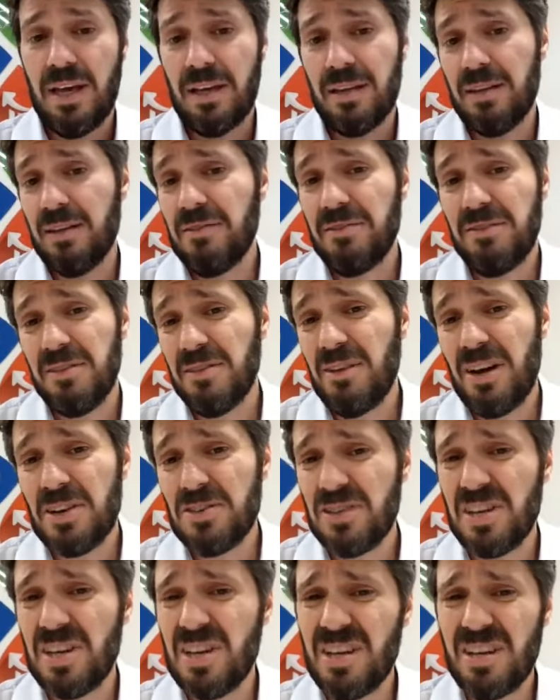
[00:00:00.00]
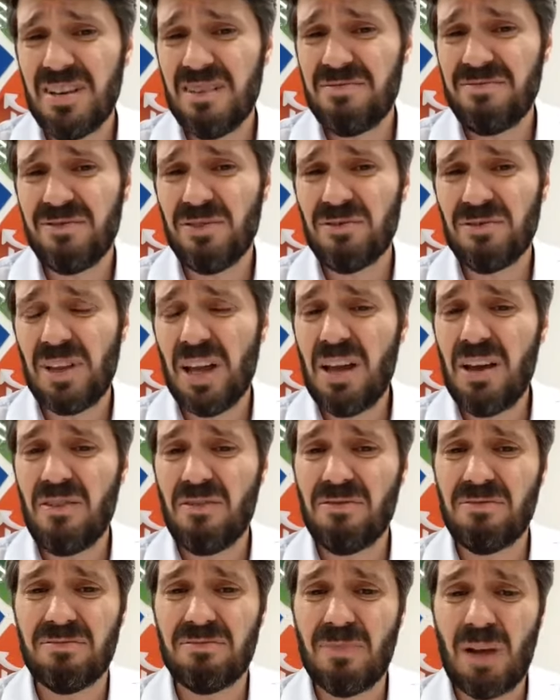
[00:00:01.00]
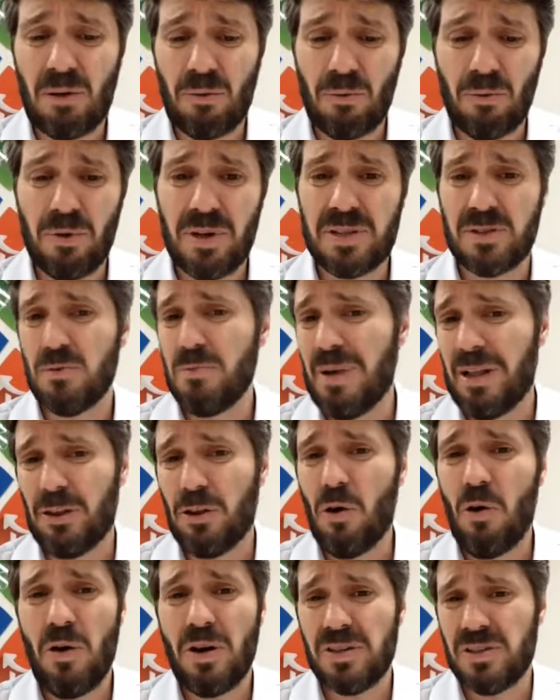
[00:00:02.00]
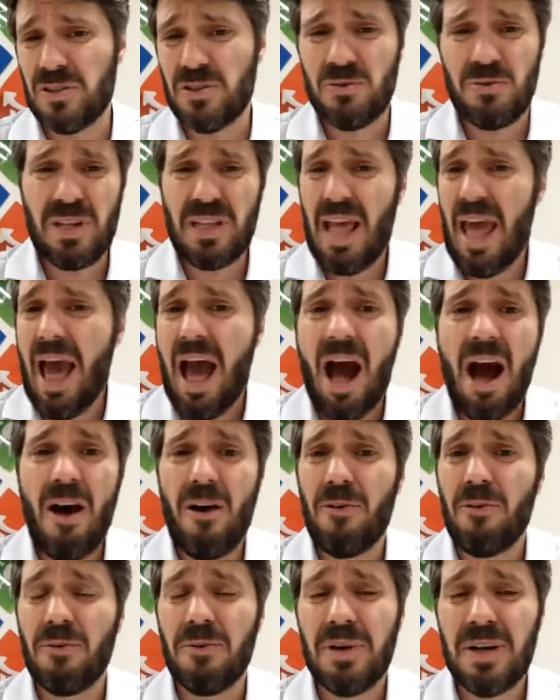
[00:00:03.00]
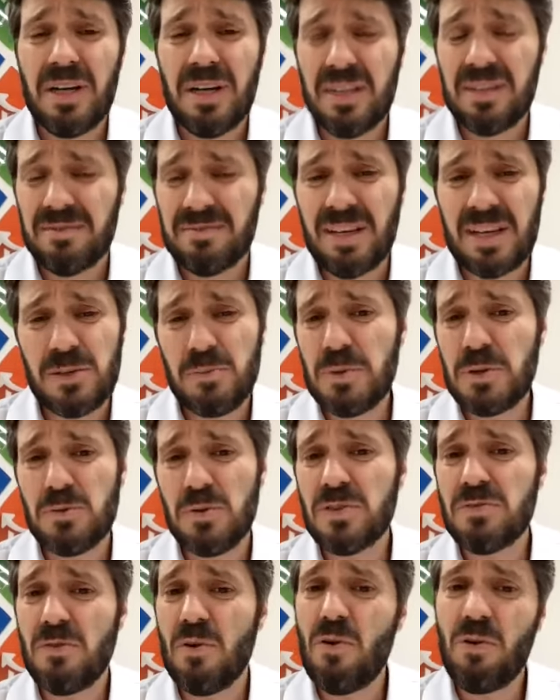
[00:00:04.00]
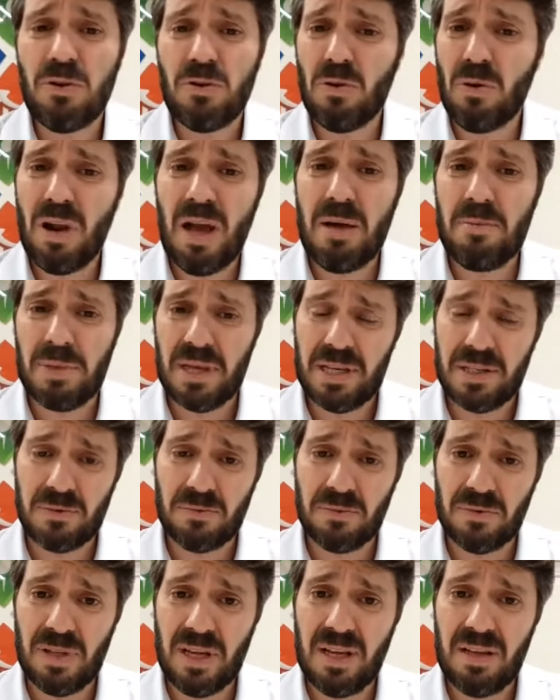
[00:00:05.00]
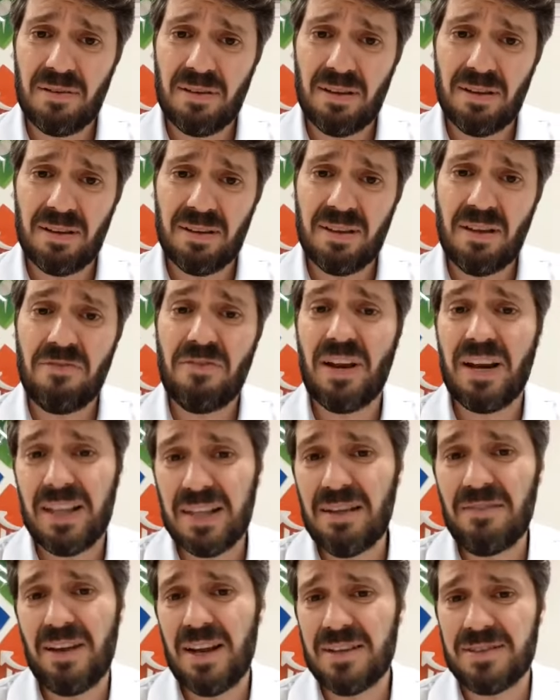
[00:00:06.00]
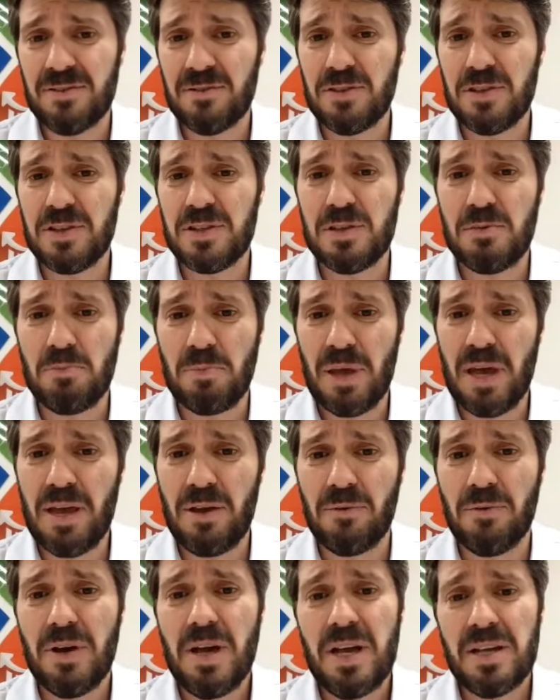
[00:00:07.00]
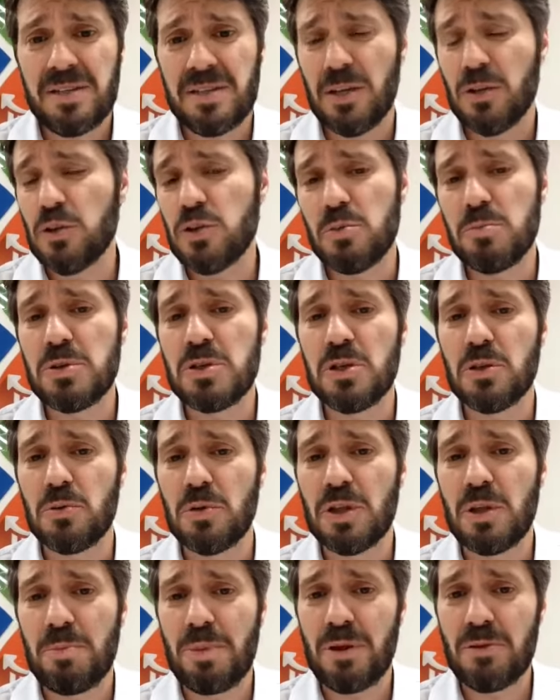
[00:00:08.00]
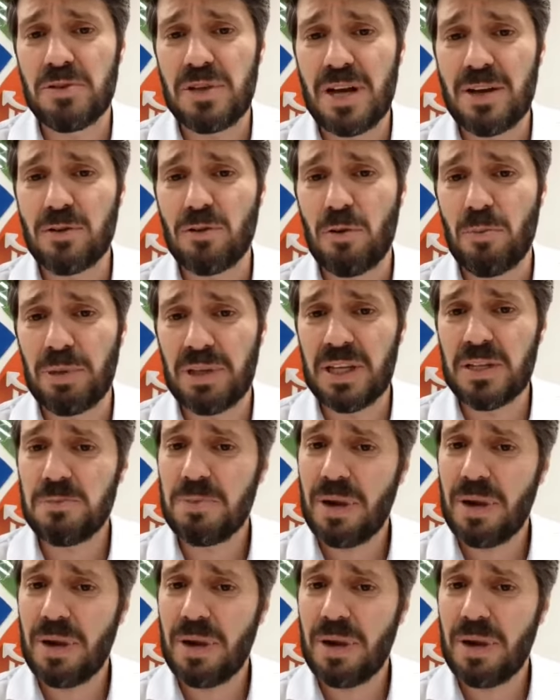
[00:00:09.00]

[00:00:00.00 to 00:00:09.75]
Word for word: Então, eu acho que não tem uma coisa, uma dose, o ideal as pessoas vão rotular mesmo. Né? Eh, até falei da avaliação de desempenho sendo substituída pelo diário de competência